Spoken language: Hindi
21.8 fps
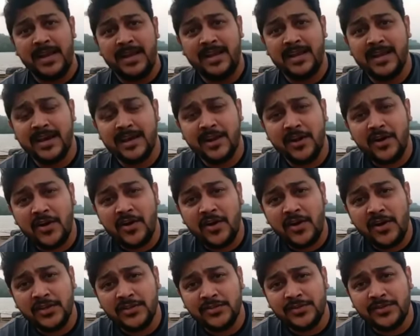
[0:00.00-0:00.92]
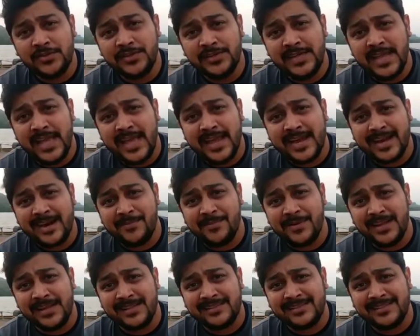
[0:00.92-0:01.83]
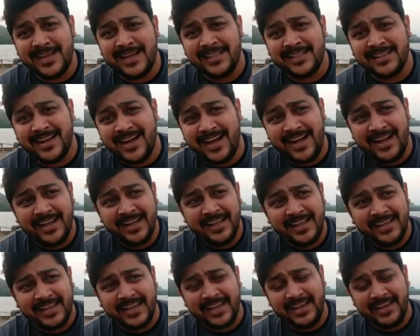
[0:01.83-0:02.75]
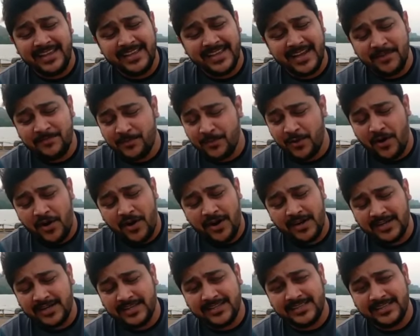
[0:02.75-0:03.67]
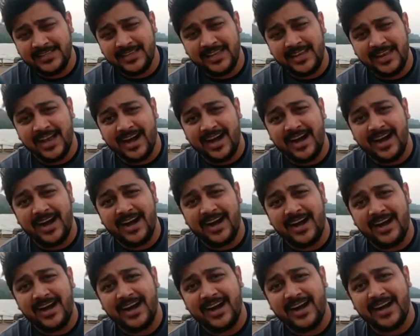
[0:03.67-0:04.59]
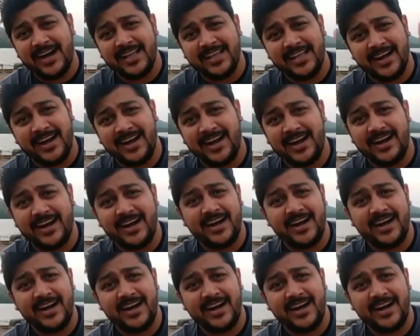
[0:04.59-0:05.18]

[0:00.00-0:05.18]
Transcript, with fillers: बिल्डरों को तूने कब्रस्तान का क्लियर प्लॉट दिलाया